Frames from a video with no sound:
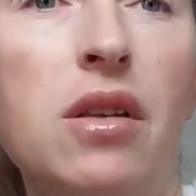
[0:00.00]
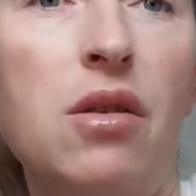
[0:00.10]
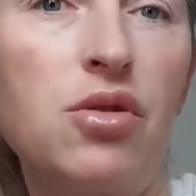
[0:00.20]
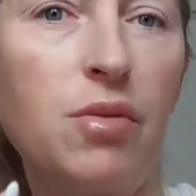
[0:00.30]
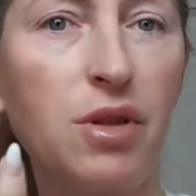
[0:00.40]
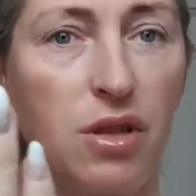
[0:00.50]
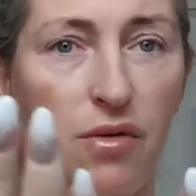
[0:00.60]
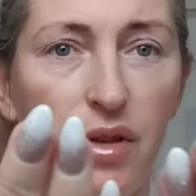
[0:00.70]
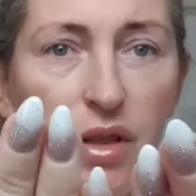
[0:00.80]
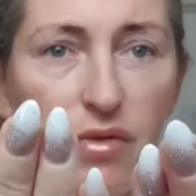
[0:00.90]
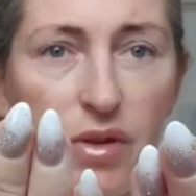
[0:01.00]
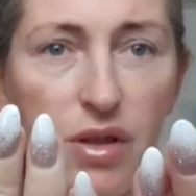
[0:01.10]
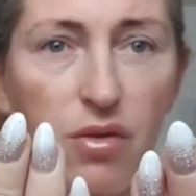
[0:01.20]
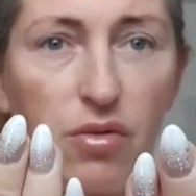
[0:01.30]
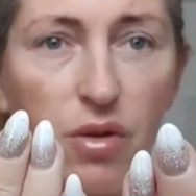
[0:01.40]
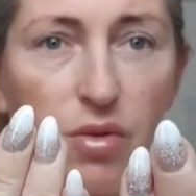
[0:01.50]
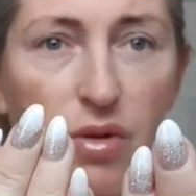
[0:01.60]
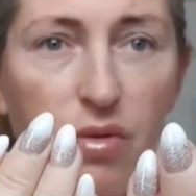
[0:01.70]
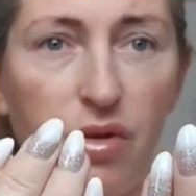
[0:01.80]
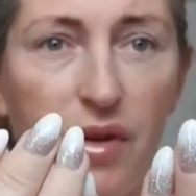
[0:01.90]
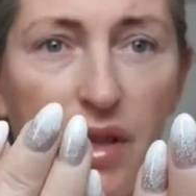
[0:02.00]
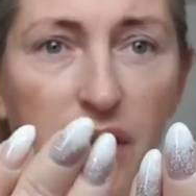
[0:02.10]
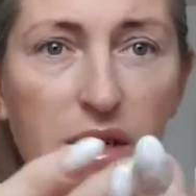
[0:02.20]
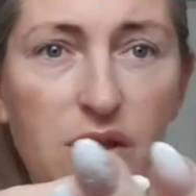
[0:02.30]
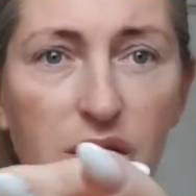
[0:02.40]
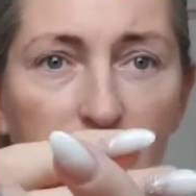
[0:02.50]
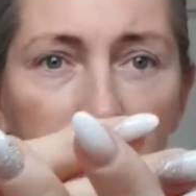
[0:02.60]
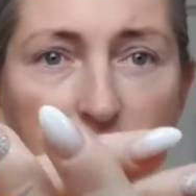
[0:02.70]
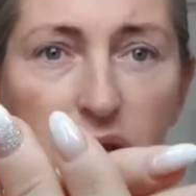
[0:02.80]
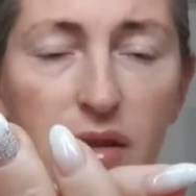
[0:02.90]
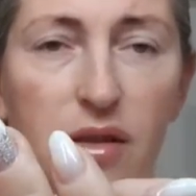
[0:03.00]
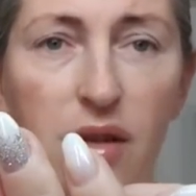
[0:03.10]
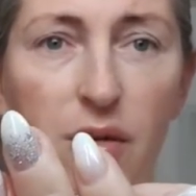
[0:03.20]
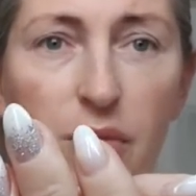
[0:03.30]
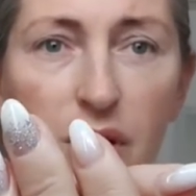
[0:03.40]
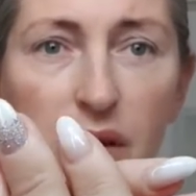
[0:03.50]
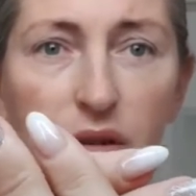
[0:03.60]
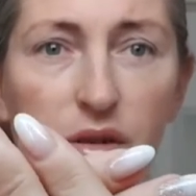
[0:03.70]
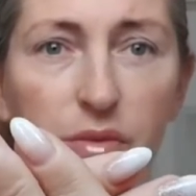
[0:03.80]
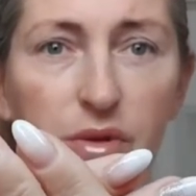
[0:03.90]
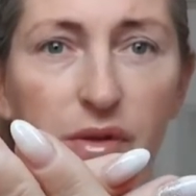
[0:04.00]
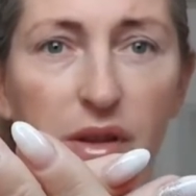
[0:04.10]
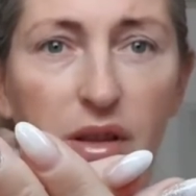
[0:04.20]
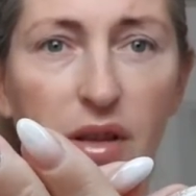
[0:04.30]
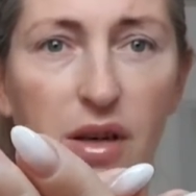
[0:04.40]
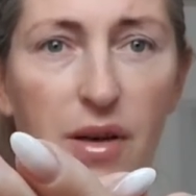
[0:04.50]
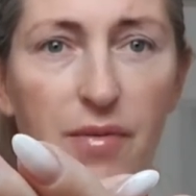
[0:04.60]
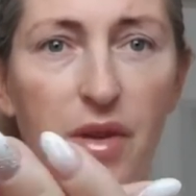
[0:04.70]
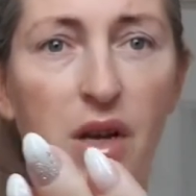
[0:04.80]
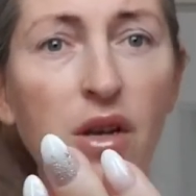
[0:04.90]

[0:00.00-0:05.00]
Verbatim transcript: nie wiem czy będzie widać właśnie tutaj przy tym świetle, że jest e, srebrna jeszcze poświata taka,